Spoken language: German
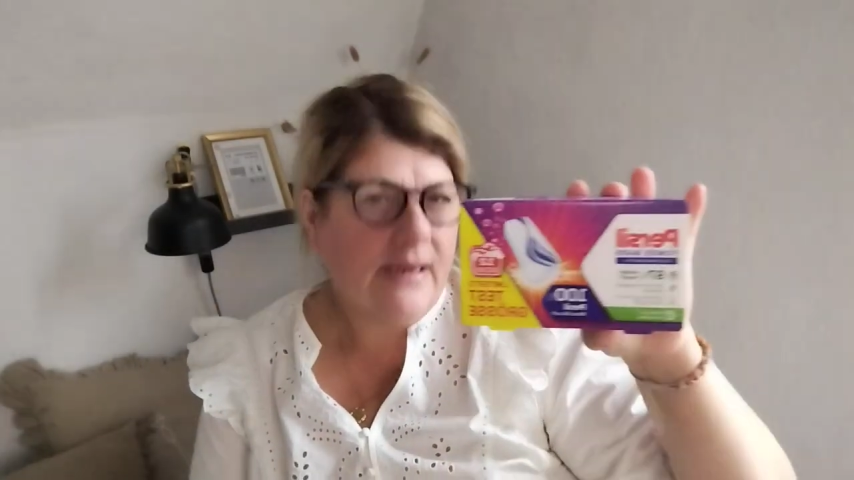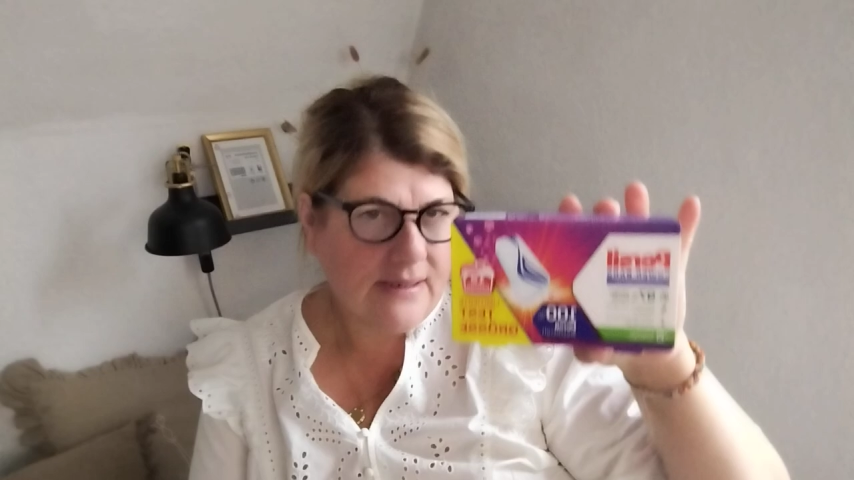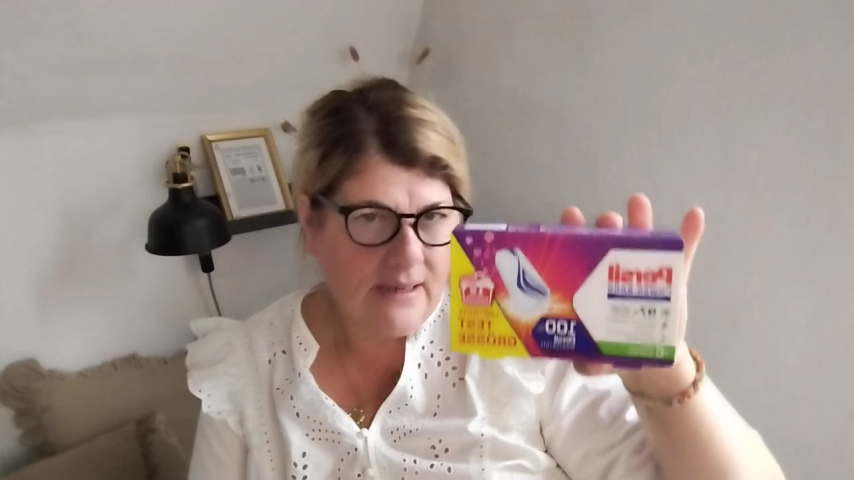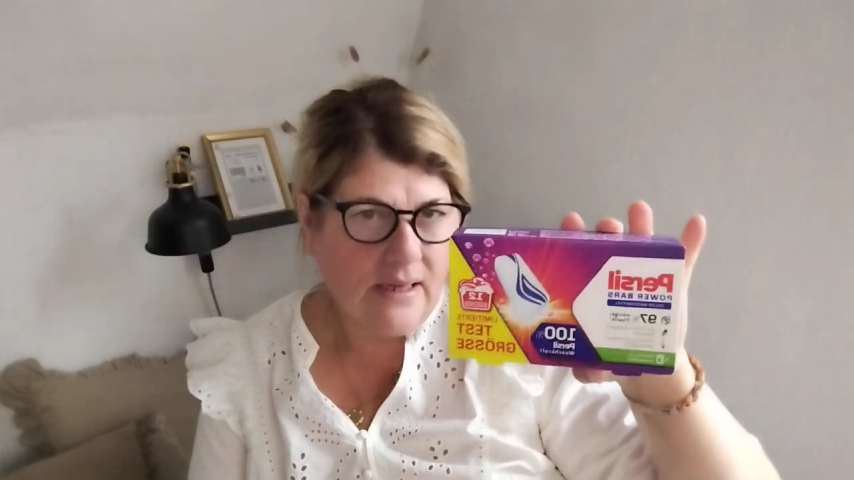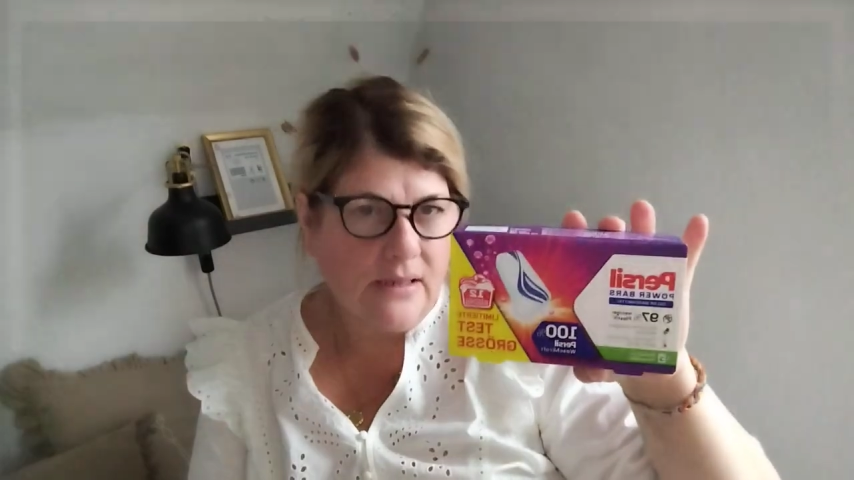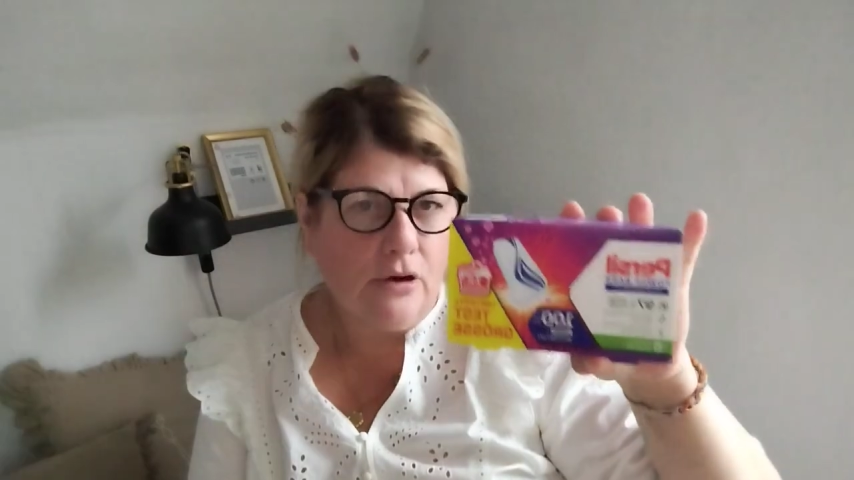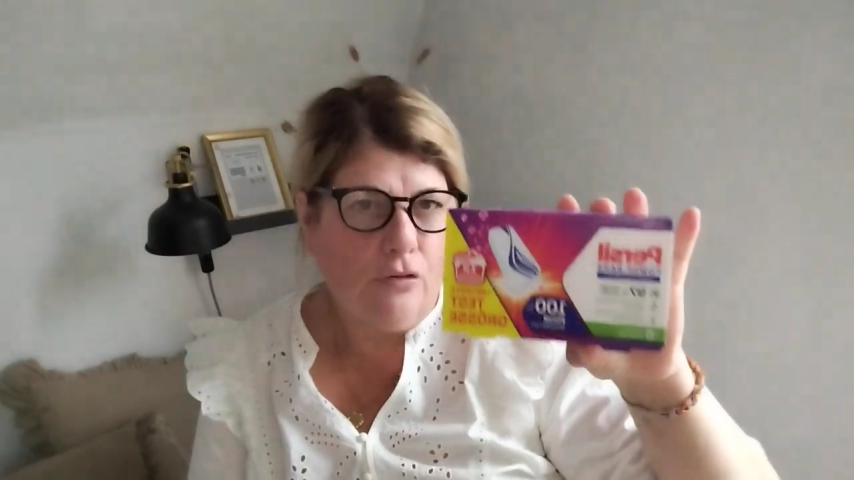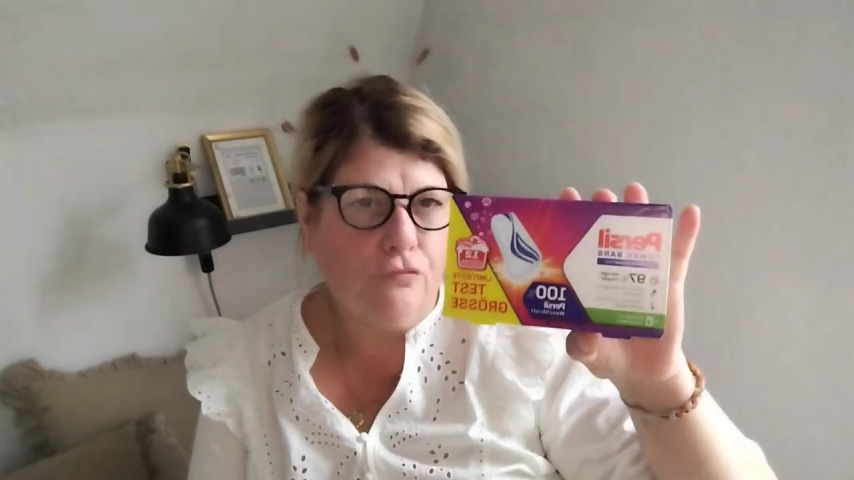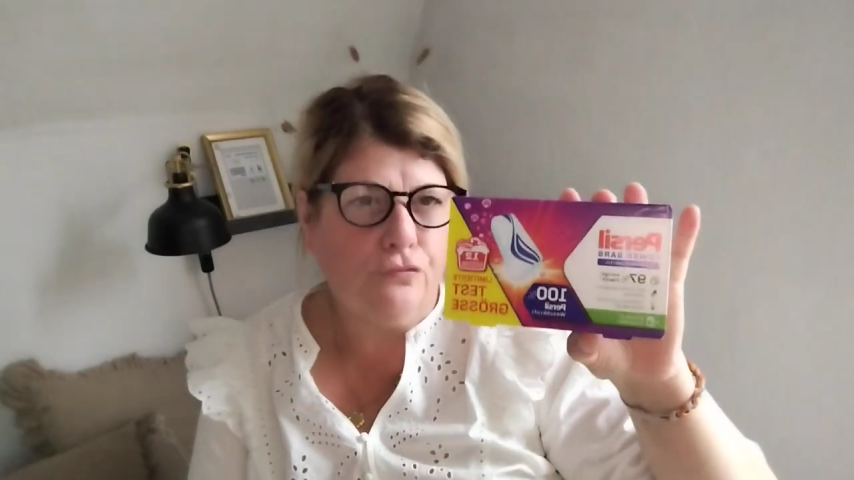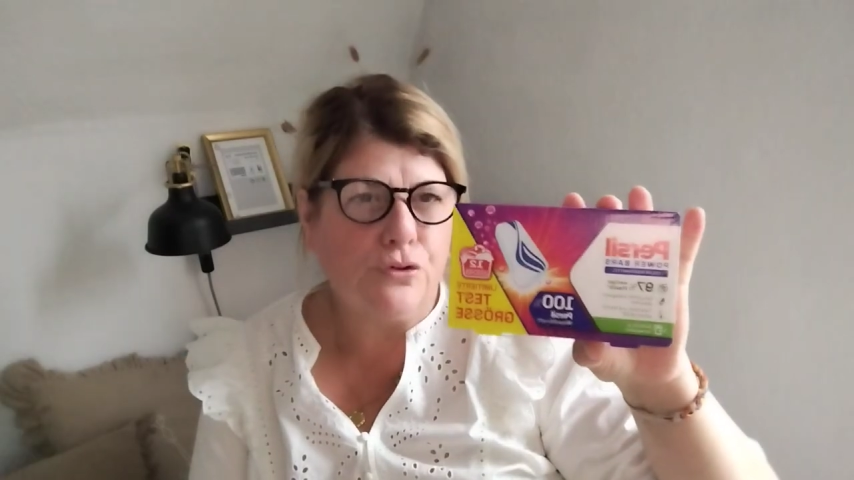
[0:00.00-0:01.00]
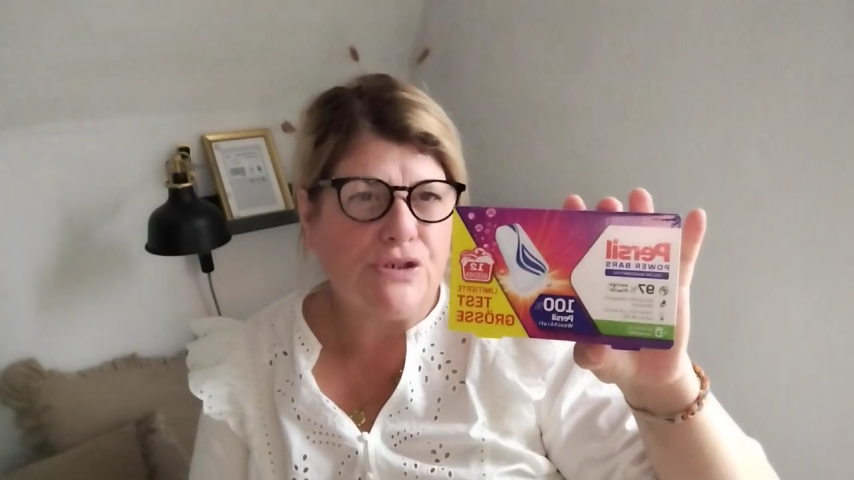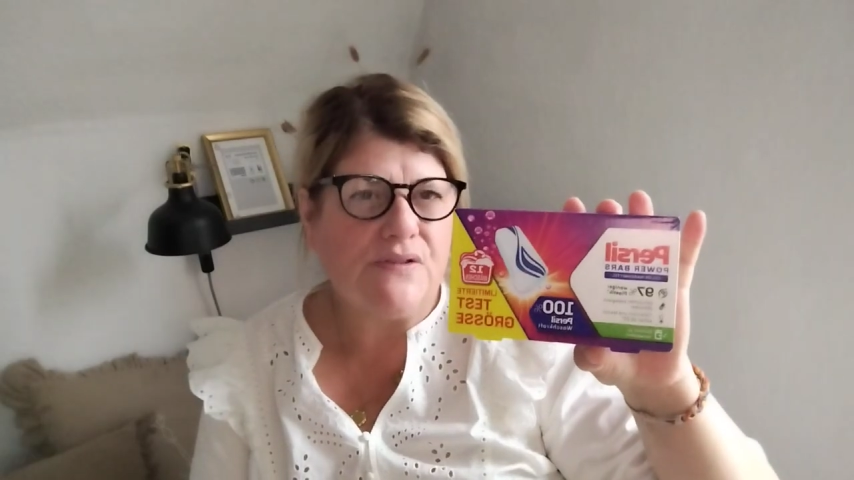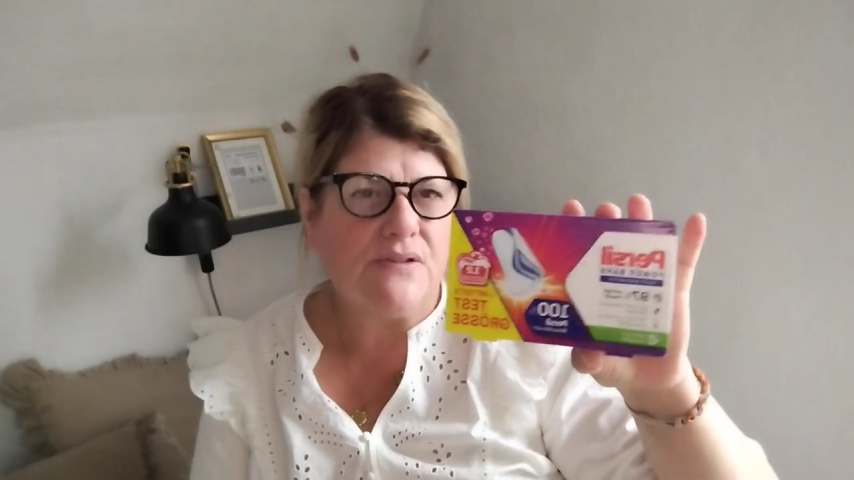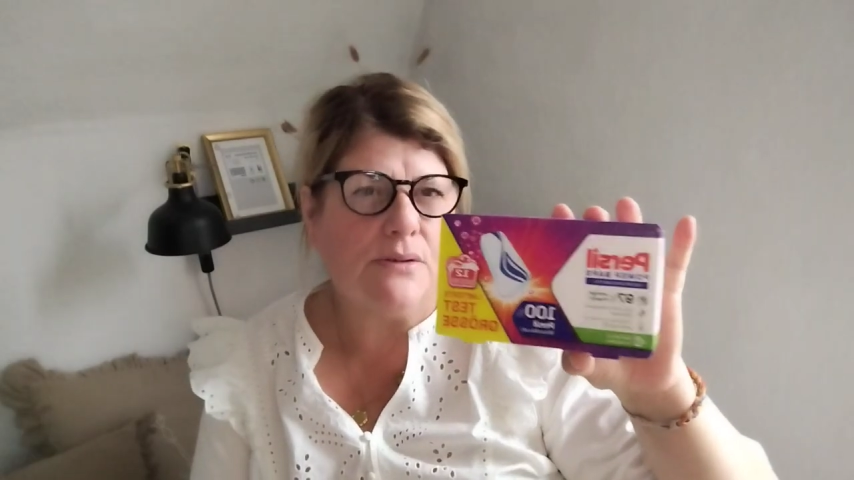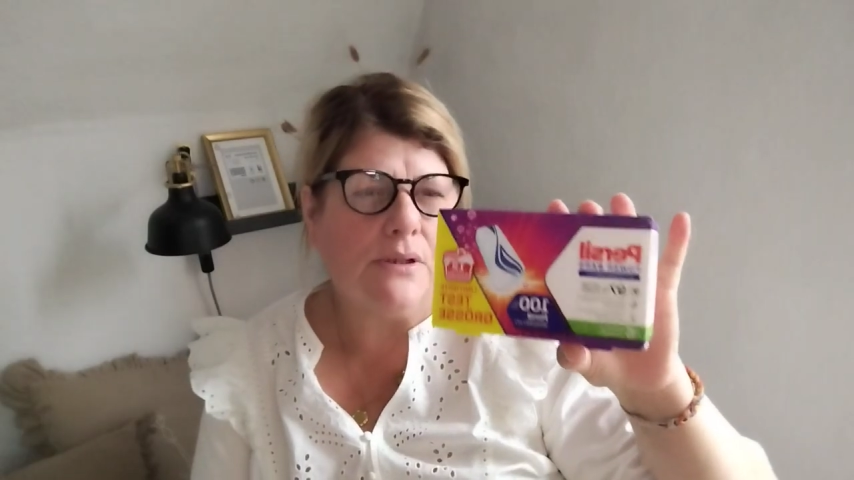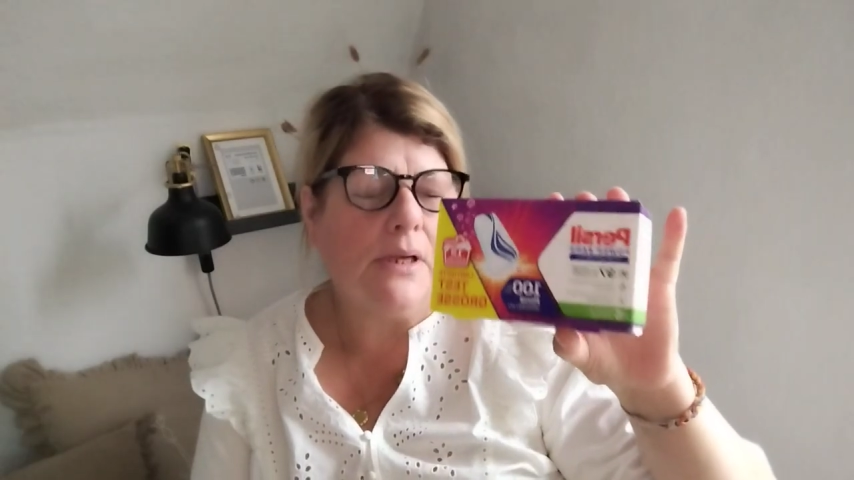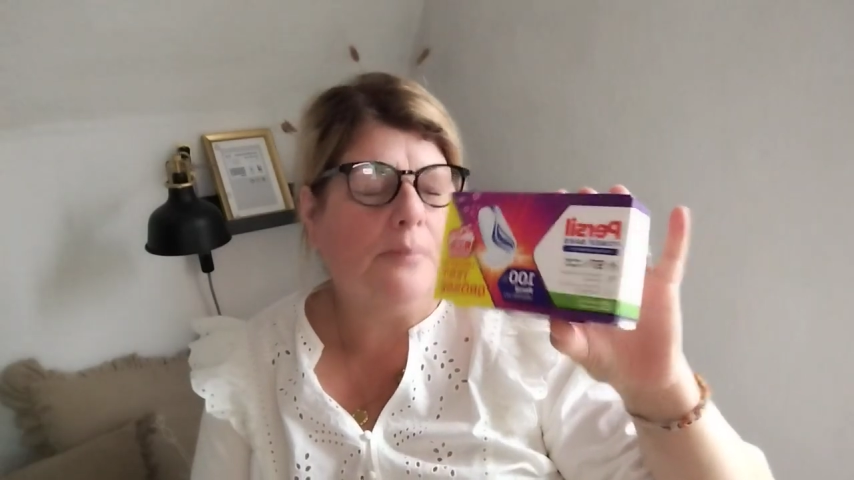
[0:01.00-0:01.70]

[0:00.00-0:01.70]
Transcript: nachkaufen würde ich sie